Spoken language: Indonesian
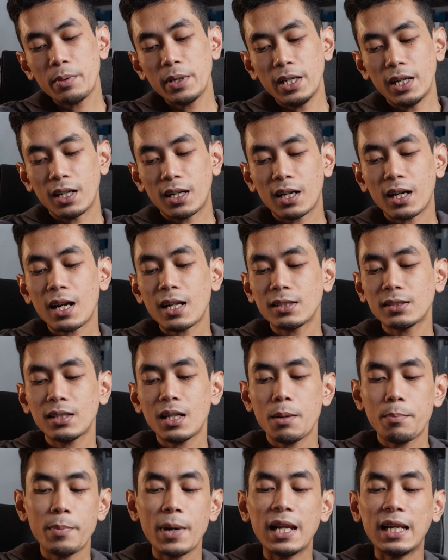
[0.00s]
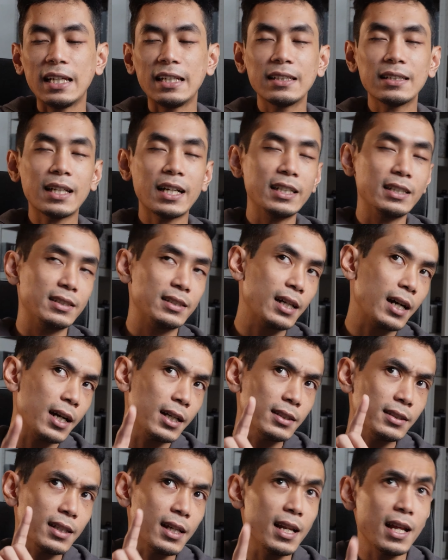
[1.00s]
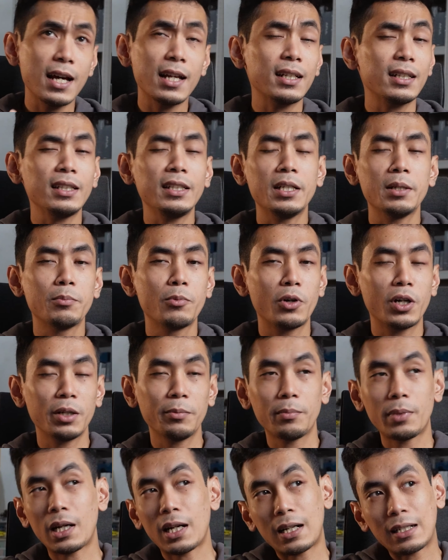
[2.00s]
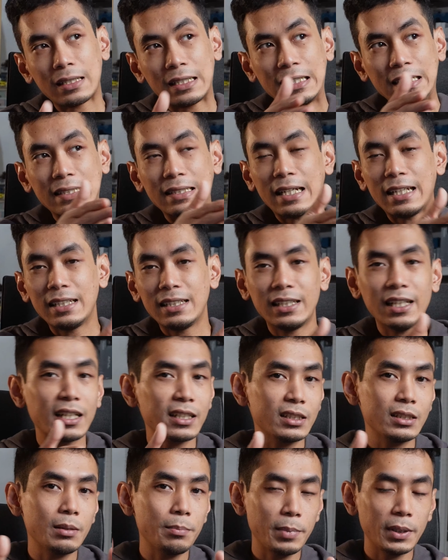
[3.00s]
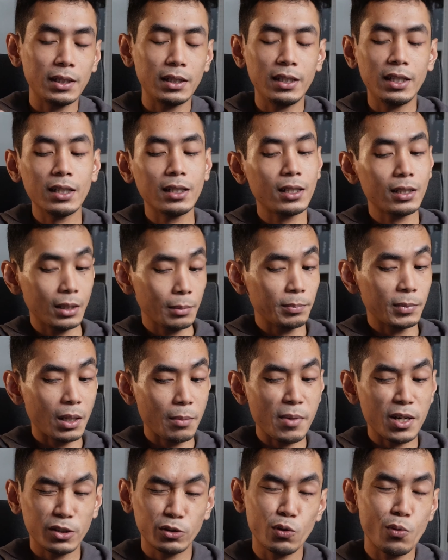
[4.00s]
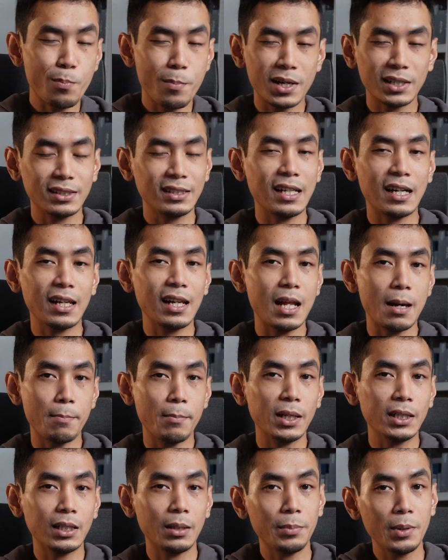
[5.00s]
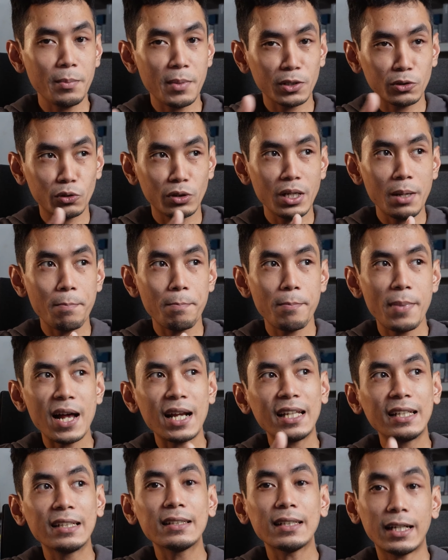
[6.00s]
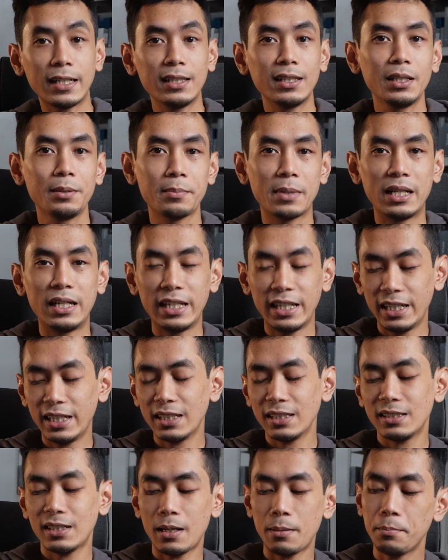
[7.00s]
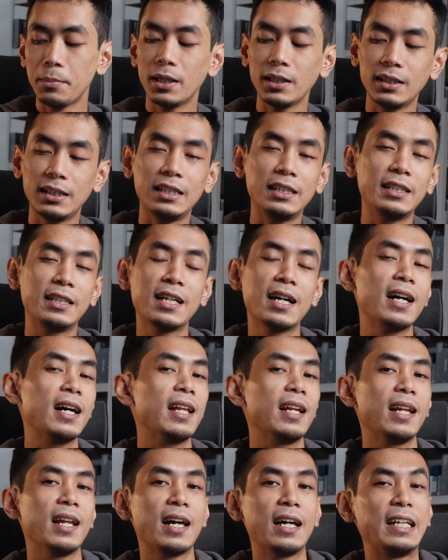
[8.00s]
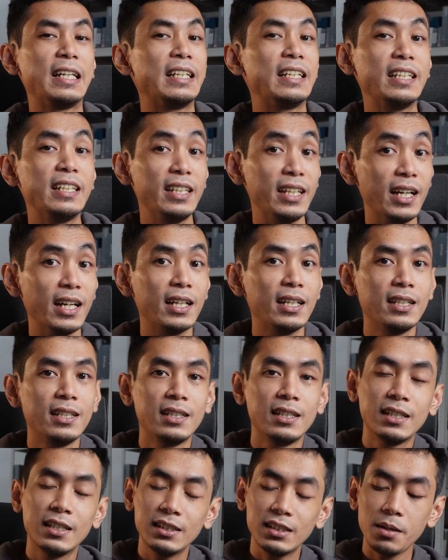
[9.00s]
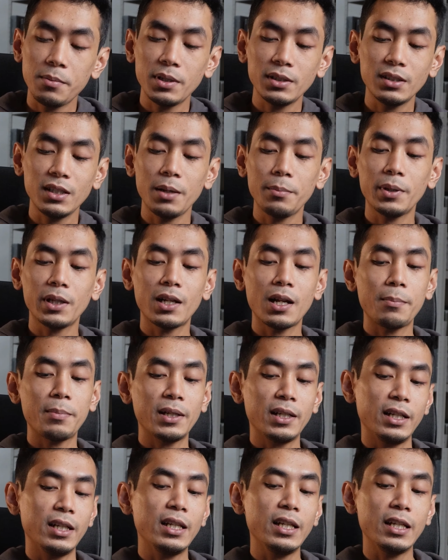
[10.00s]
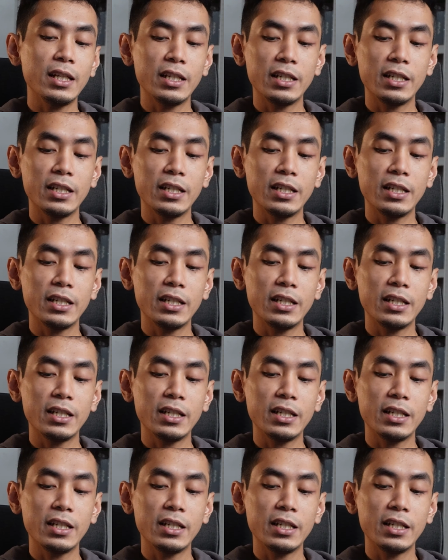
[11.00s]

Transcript: apa ya? Kerasa paling tight. Jangan salah arti ya, bukan berarti tight yang cepat. Dia tetap termasuk bass yang lambat, tapi maksudnya paling tight dibandingin sama tiga lainnya. Sama si ME8 ini